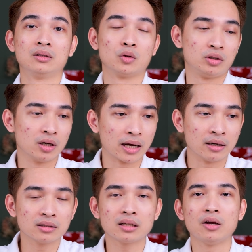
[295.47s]
tôi chưa kể
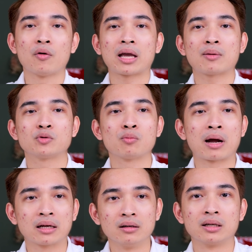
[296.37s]
nữa rất nhiều anh em dùng
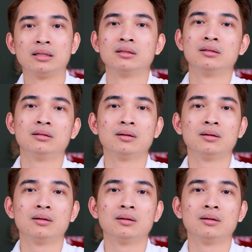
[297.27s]
máy cực kỳ dữ